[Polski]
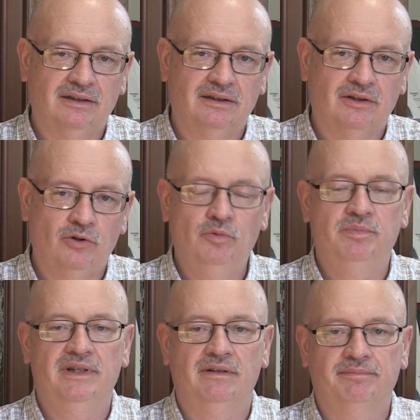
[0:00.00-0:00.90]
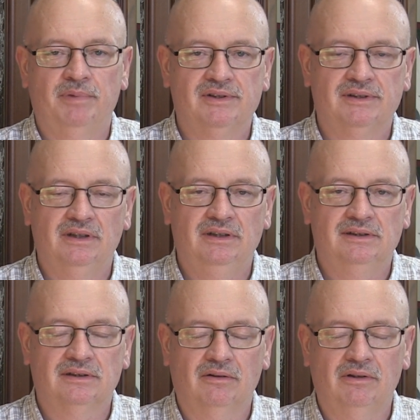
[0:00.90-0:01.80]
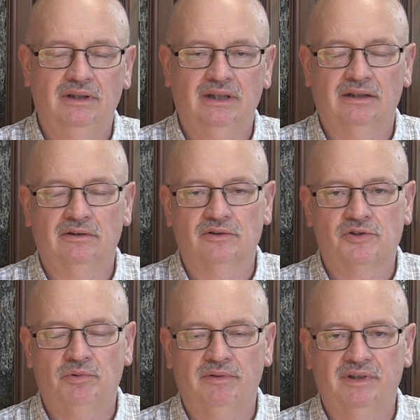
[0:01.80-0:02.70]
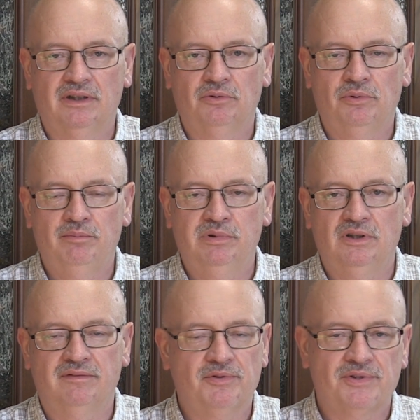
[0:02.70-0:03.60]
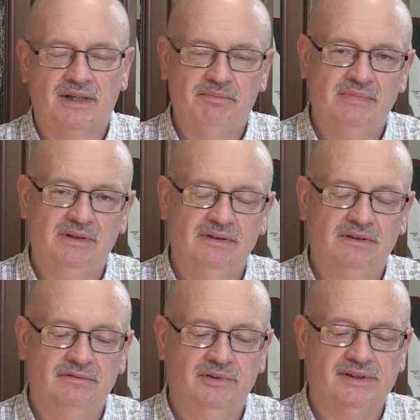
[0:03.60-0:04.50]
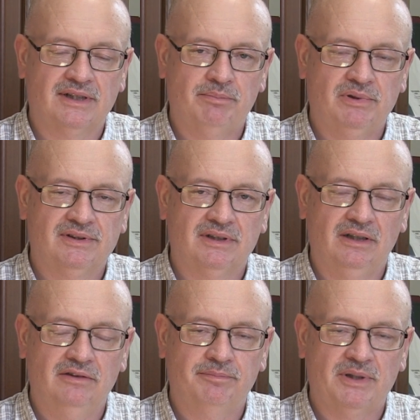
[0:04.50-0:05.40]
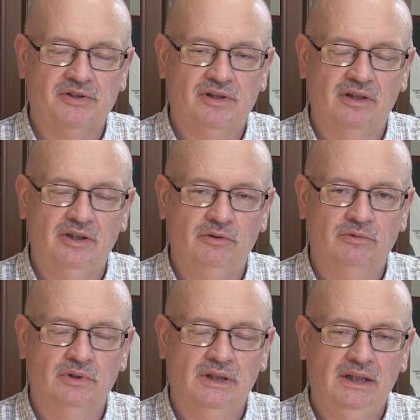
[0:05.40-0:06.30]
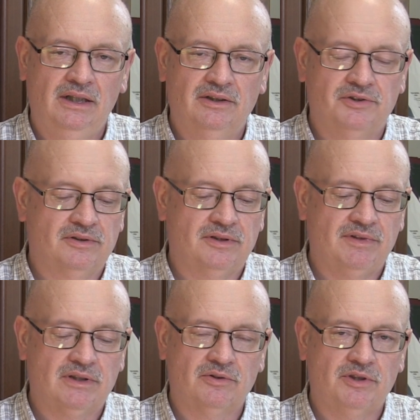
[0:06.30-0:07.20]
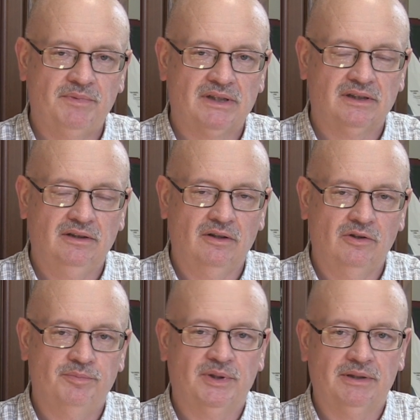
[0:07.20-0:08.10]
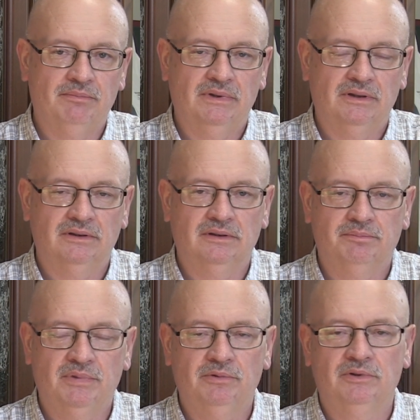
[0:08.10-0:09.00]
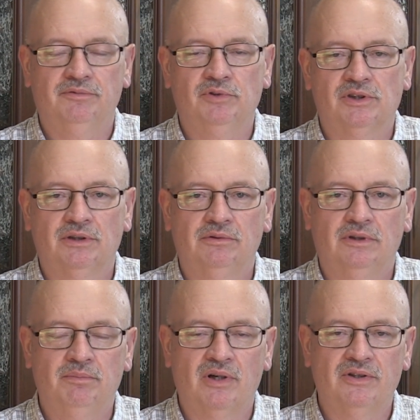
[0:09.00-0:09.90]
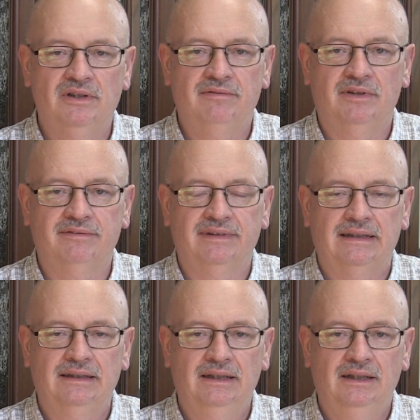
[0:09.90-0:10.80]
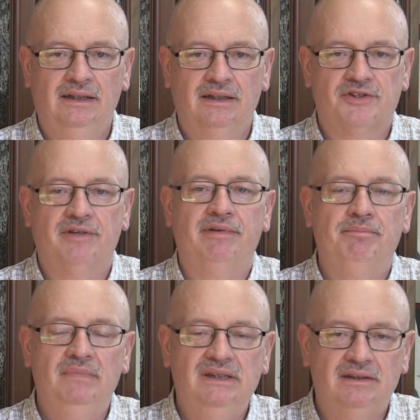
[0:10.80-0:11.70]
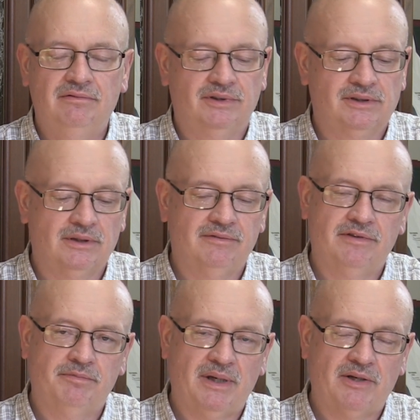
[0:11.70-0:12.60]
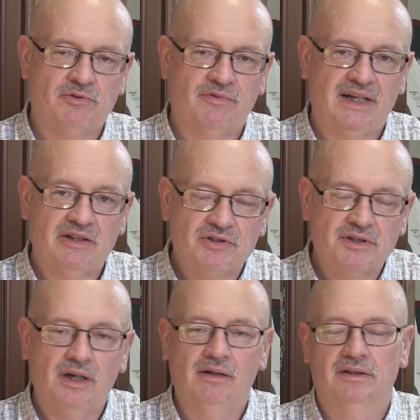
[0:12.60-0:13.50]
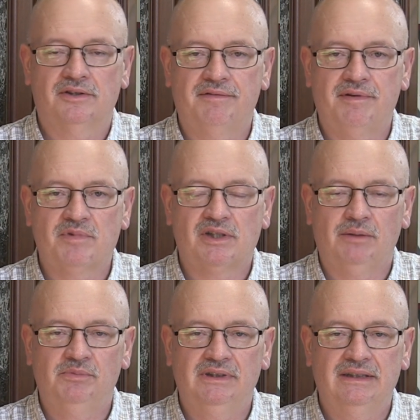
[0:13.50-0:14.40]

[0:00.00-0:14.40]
e, chlubnie w polskiej historii, jako człowiek, który budował zręby wojska polskiego w październiku 1918 roku. Potem y, był dowódcą obrony Lwowa, szefem misji wojskowej w Paryżu, wreszcie szefem sztabu